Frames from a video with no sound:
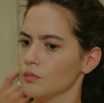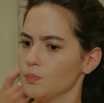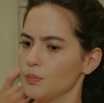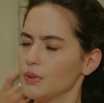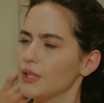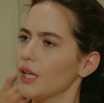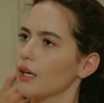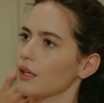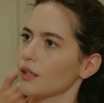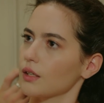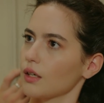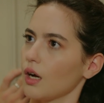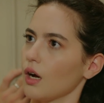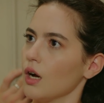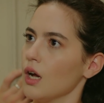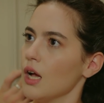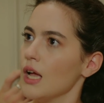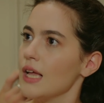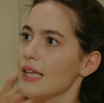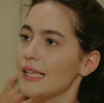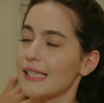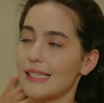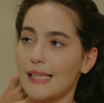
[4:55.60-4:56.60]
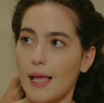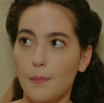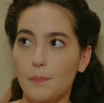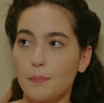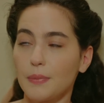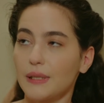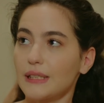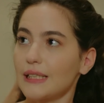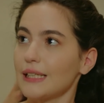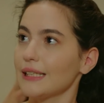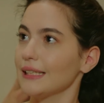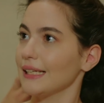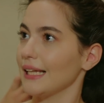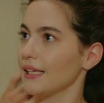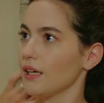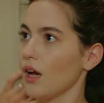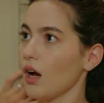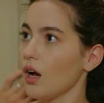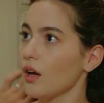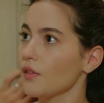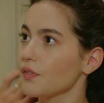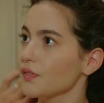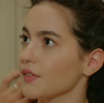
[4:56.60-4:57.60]
Bir dakika sen bana neyi
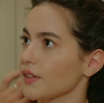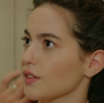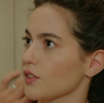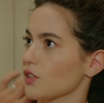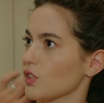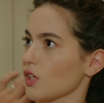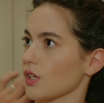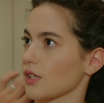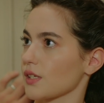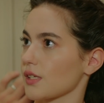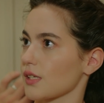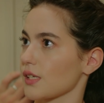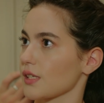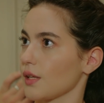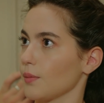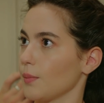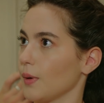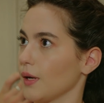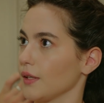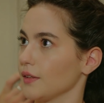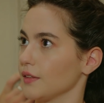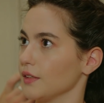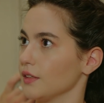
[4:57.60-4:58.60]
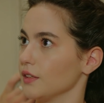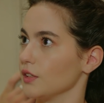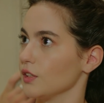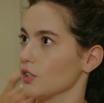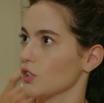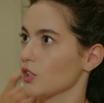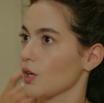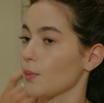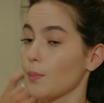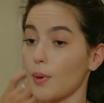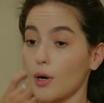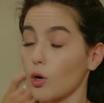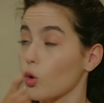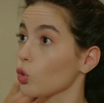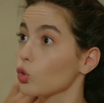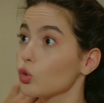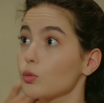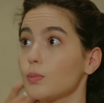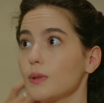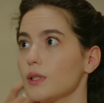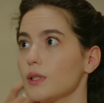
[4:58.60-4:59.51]
anlatacaksın da ben dinleyeceğim. Bak onu